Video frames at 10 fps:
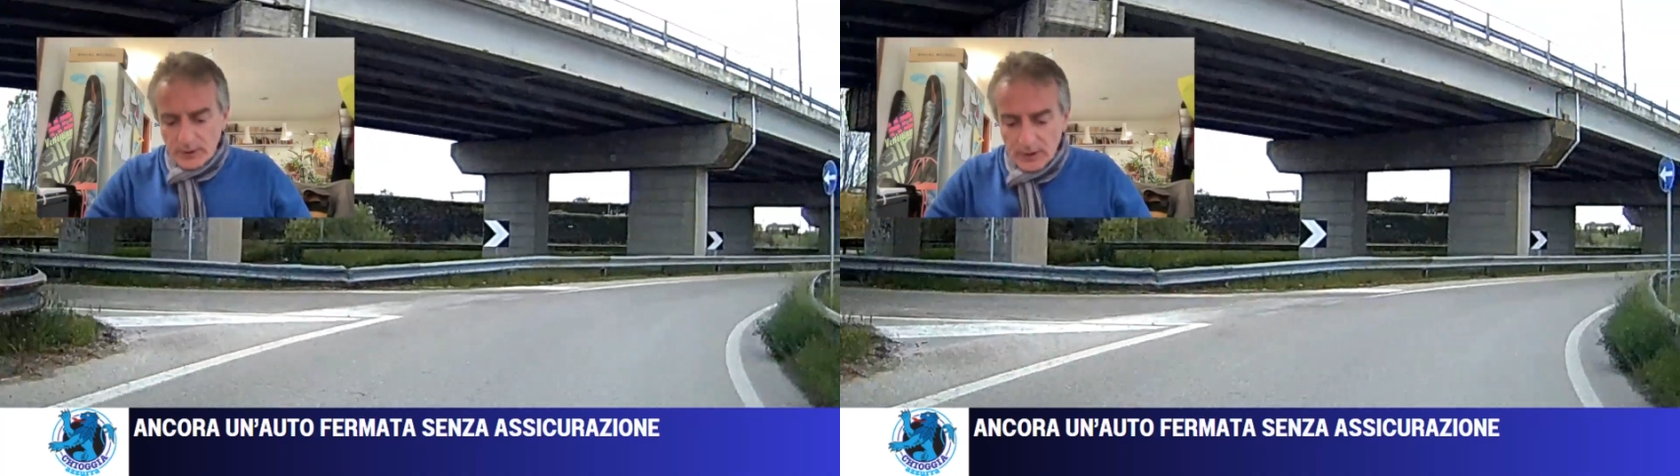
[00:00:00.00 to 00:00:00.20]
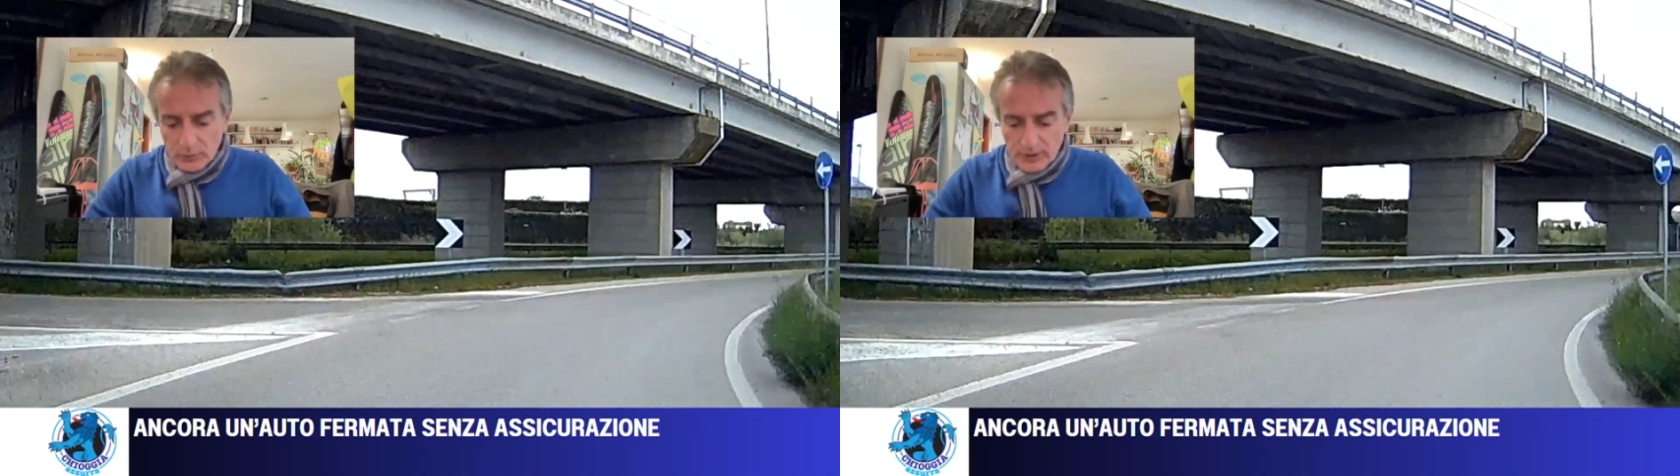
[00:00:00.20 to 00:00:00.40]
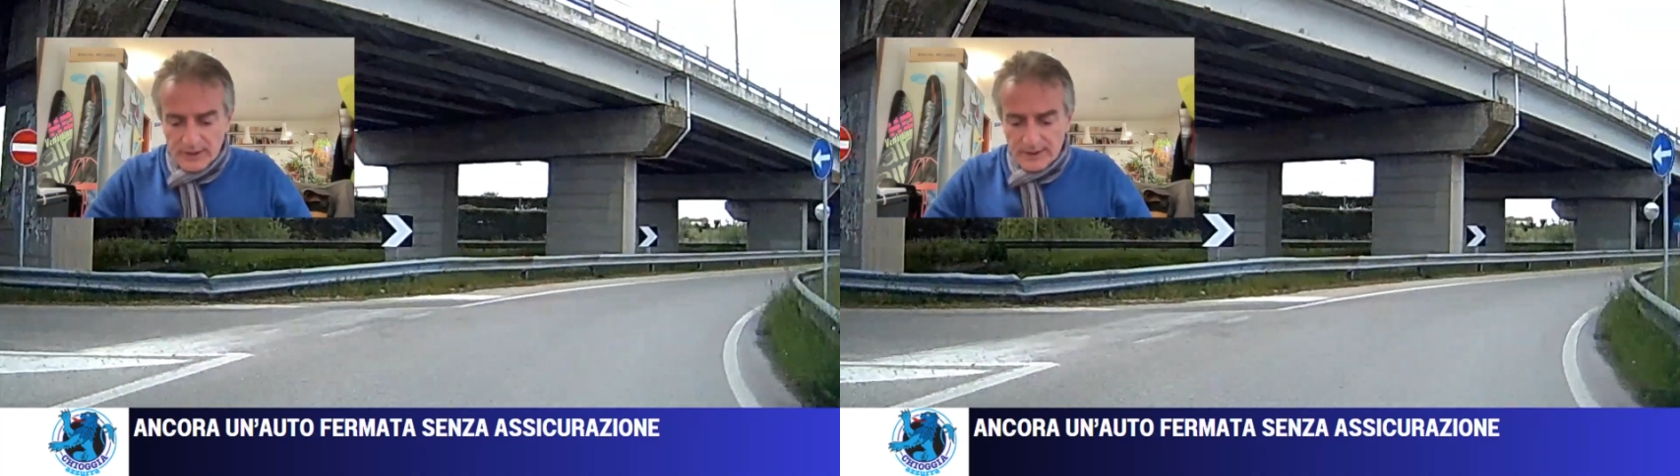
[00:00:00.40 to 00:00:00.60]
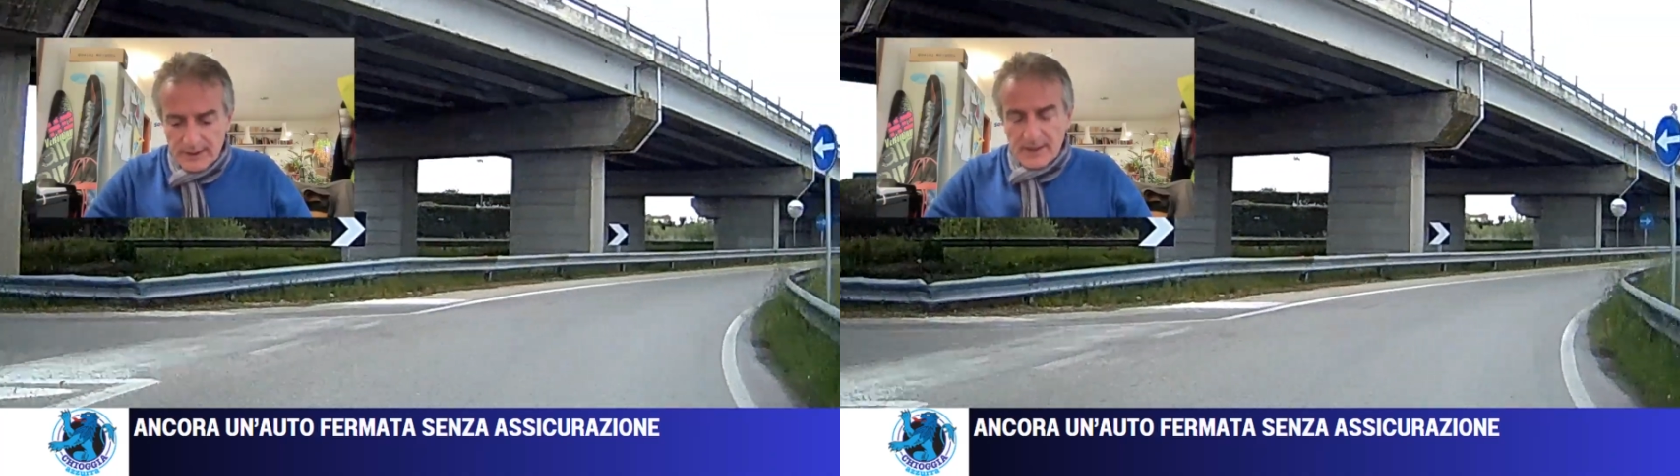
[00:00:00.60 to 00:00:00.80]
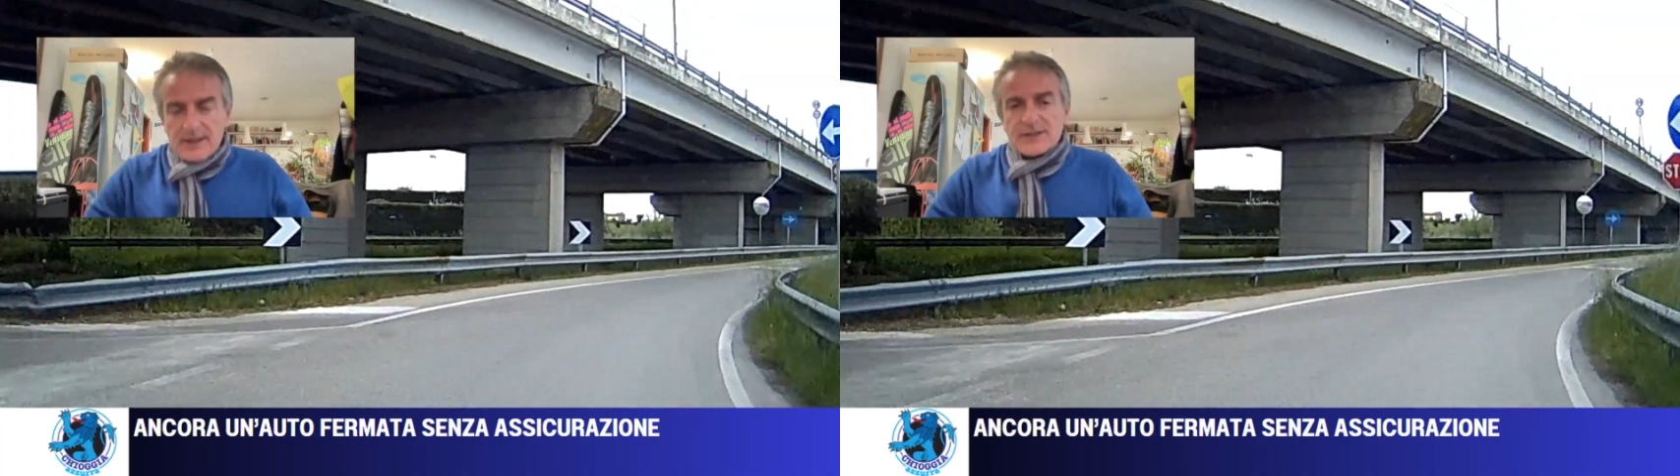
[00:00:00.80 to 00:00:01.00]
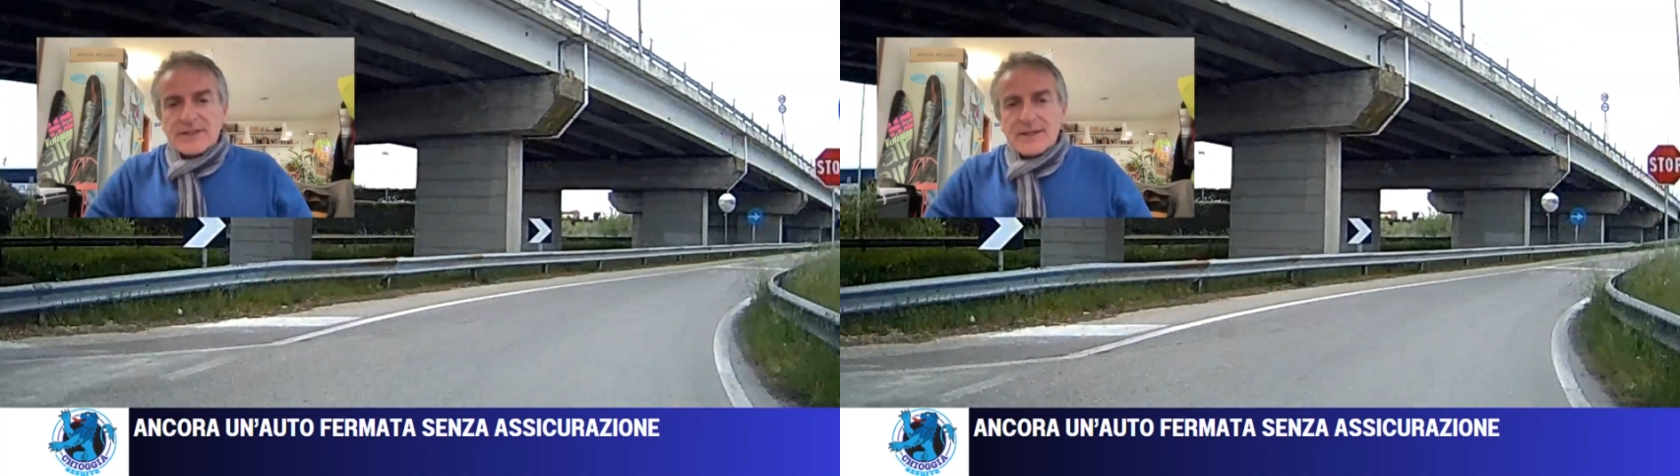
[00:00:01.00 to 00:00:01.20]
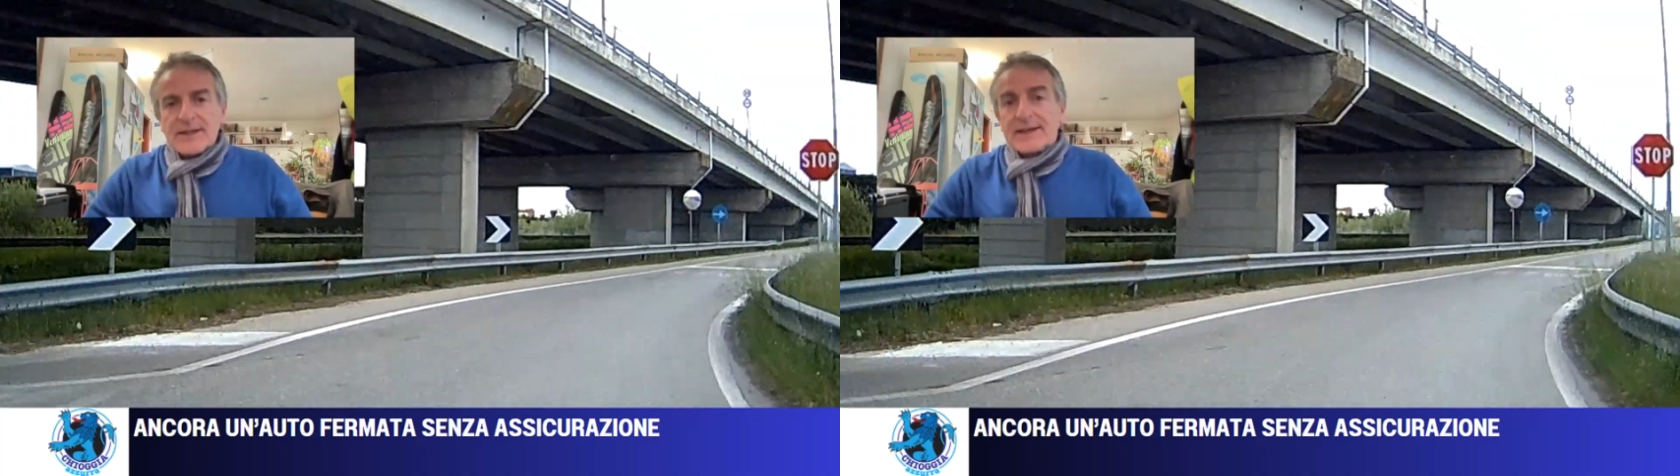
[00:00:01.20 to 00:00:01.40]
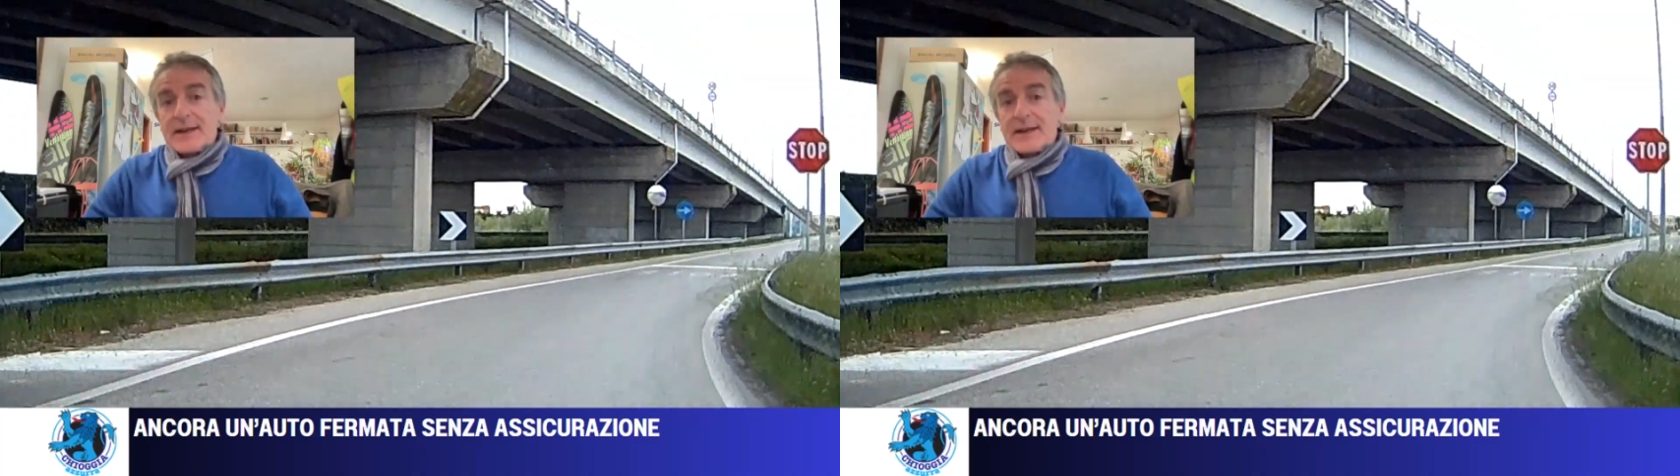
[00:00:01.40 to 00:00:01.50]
Allora, c'è da dire che